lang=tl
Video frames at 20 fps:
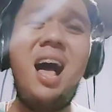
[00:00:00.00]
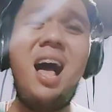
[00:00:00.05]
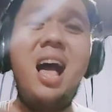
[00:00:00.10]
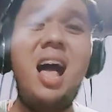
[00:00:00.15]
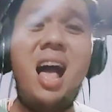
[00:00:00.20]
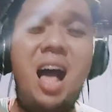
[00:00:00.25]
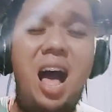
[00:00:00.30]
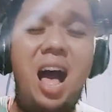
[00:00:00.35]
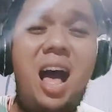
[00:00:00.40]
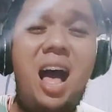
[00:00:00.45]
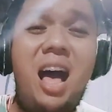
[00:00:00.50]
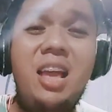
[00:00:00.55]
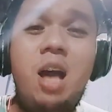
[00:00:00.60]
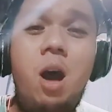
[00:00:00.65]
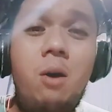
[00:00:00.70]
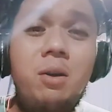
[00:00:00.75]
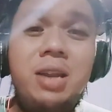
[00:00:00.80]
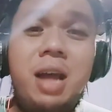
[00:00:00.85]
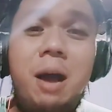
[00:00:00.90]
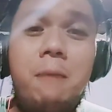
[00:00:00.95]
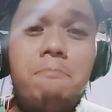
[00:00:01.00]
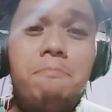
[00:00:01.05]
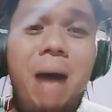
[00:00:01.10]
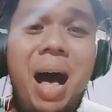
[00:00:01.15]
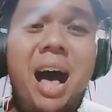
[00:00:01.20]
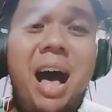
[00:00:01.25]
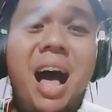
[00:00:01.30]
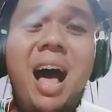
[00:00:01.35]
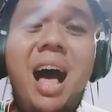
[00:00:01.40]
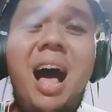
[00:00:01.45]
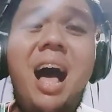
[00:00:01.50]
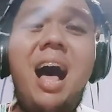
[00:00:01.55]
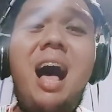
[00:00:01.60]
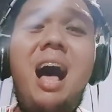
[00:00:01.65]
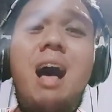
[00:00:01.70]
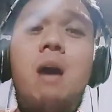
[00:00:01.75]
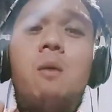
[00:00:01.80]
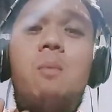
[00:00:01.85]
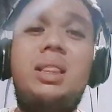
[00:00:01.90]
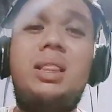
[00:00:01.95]
Ayaw ng
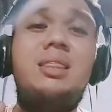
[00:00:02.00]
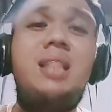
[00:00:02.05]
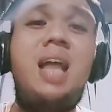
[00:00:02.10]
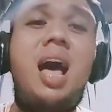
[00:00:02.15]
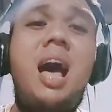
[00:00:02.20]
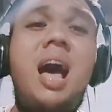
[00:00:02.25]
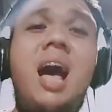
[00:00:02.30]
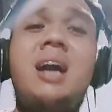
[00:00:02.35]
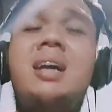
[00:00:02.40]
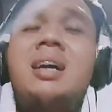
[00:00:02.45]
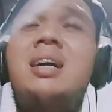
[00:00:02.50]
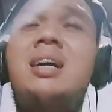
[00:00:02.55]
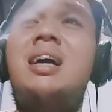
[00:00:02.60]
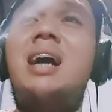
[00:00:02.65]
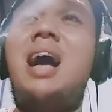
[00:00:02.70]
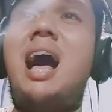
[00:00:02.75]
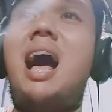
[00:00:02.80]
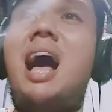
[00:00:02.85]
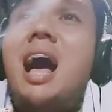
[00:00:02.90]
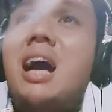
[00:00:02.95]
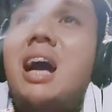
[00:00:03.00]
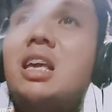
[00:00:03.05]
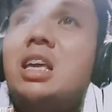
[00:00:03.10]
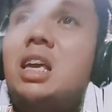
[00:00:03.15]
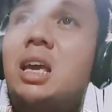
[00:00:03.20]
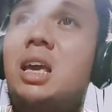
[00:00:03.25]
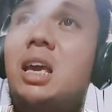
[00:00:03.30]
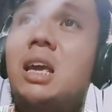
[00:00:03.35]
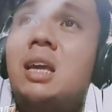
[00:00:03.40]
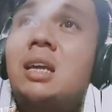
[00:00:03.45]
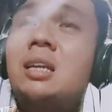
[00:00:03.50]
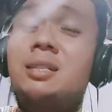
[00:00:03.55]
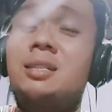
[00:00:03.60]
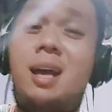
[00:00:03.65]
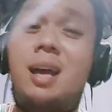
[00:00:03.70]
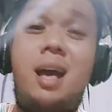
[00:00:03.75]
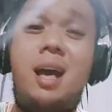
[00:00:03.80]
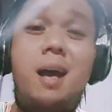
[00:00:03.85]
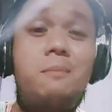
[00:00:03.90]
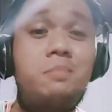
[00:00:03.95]
bawat ng aking
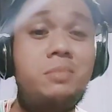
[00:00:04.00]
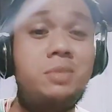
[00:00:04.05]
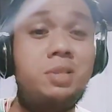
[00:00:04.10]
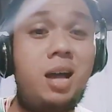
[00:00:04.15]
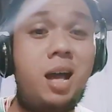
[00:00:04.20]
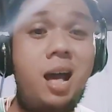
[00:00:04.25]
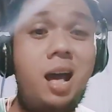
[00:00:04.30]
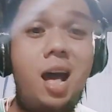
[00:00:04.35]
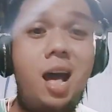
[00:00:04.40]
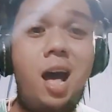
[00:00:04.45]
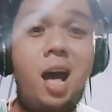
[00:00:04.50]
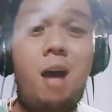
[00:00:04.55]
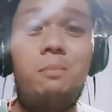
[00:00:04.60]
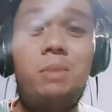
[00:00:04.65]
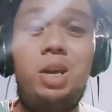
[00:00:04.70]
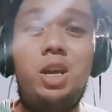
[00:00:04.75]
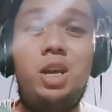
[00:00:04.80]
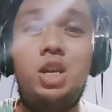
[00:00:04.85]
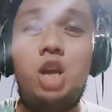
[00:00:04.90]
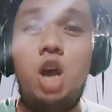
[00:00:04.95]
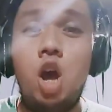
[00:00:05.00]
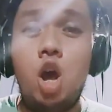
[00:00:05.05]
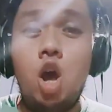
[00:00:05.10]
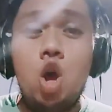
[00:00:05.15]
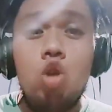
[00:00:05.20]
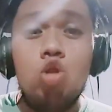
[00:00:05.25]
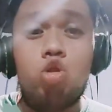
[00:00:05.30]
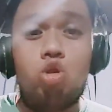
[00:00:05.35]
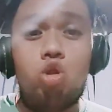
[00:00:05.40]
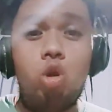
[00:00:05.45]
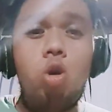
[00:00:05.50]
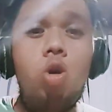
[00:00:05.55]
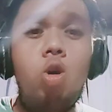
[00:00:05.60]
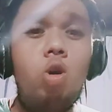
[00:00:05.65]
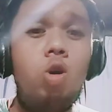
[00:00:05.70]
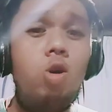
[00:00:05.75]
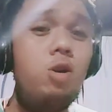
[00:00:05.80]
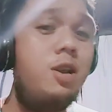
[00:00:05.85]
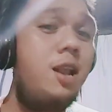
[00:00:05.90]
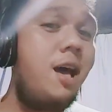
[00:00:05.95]
damdamin
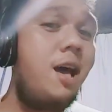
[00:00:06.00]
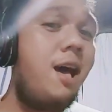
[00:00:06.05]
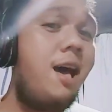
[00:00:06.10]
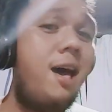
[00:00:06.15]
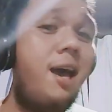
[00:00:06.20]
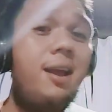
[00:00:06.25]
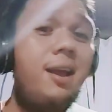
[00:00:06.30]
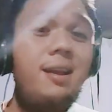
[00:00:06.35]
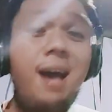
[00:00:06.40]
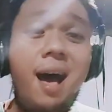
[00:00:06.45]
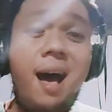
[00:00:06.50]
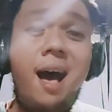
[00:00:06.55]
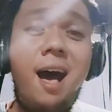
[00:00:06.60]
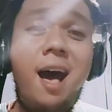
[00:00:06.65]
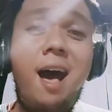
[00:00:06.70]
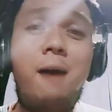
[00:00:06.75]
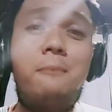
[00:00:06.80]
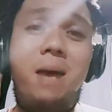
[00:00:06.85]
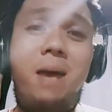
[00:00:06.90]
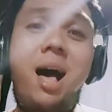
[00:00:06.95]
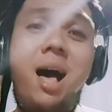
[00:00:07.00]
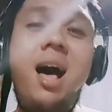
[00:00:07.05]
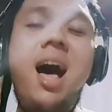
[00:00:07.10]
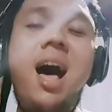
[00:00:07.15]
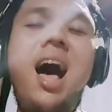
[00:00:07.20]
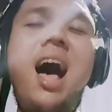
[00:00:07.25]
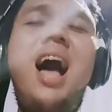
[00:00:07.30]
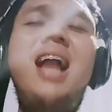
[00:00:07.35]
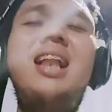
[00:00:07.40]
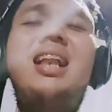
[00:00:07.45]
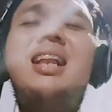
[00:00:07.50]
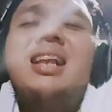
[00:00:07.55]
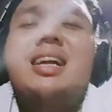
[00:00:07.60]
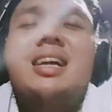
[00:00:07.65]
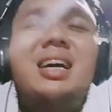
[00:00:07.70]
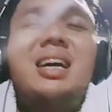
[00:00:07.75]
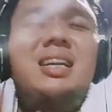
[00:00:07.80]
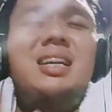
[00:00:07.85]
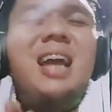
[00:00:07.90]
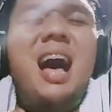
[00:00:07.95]
Tunay na mahal
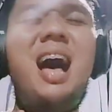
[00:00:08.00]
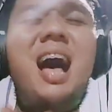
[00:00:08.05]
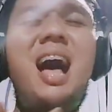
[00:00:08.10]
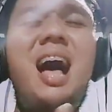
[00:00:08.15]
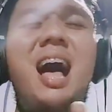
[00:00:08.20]
ka na